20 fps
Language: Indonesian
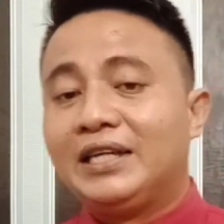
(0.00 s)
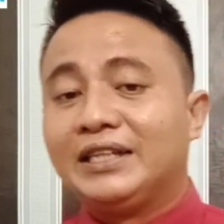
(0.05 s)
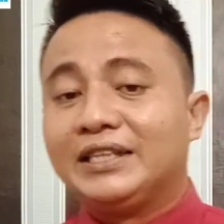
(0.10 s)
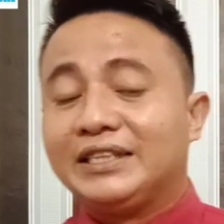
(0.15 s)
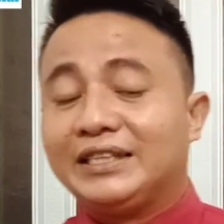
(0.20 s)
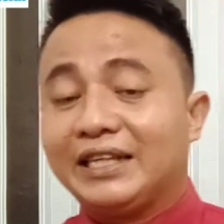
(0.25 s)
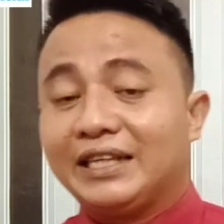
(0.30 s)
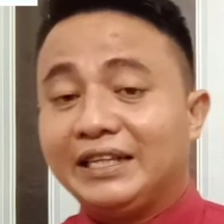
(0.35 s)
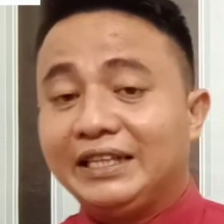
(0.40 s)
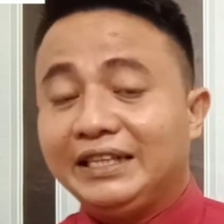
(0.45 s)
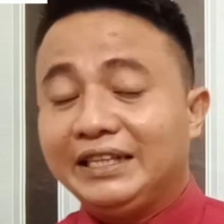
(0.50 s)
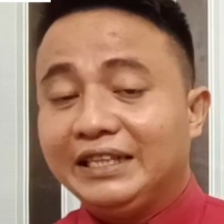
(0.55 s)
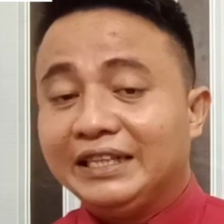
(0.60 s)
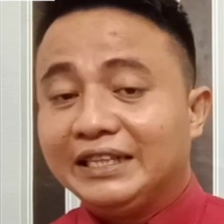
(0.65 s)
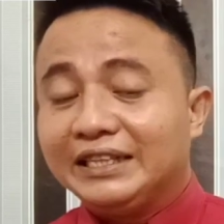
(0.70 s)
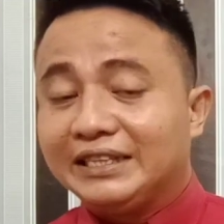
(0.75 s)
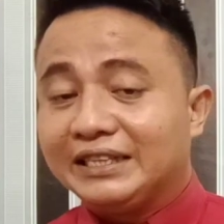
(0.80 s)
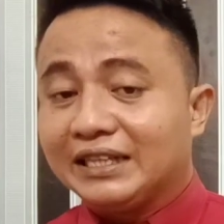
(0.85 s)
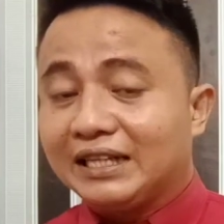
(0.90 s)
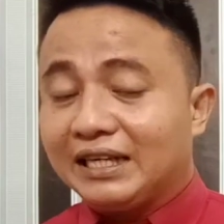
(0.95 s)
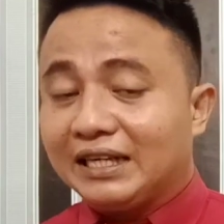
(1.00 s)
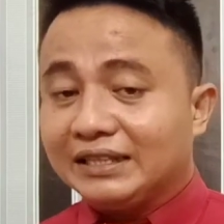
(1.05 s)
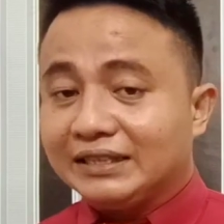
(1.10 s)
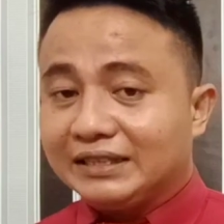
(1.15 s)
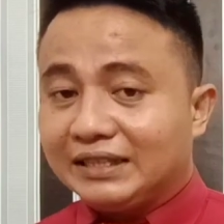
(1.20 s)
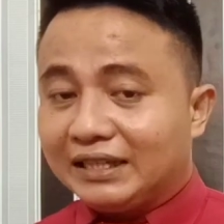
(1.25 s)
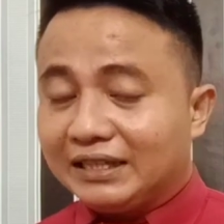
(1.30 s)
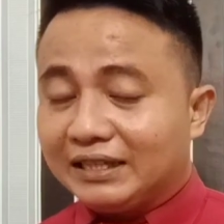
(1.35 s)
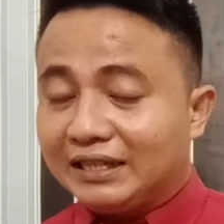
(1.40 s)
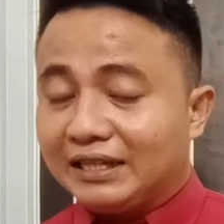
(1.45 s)
Jadi jelas
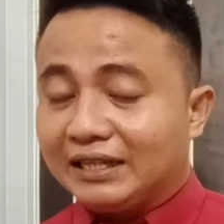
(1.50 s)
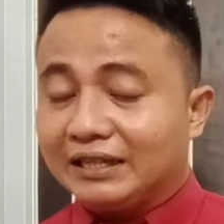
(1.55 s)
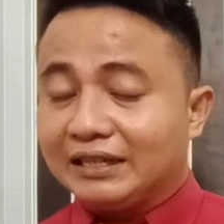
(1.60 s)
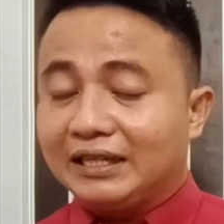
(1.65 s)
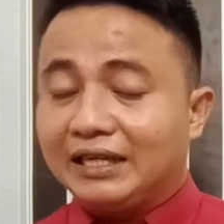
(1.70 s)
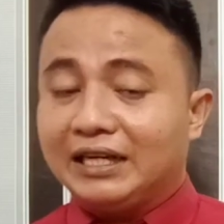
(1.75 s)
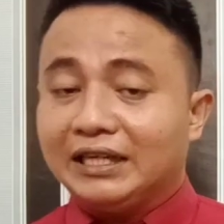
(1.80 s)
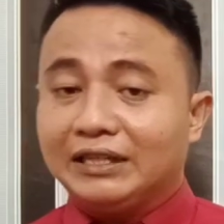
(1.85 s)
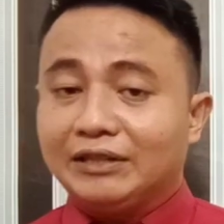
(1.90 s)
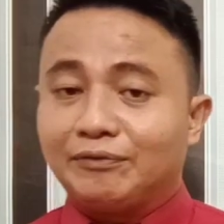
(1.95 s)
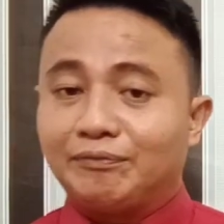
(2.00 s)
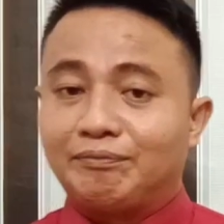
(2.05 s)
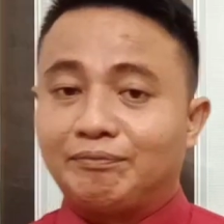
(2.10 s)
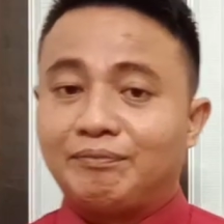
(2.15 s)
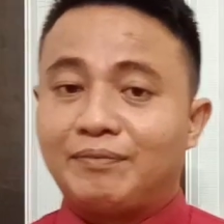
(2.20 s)
ya rekan-rekan,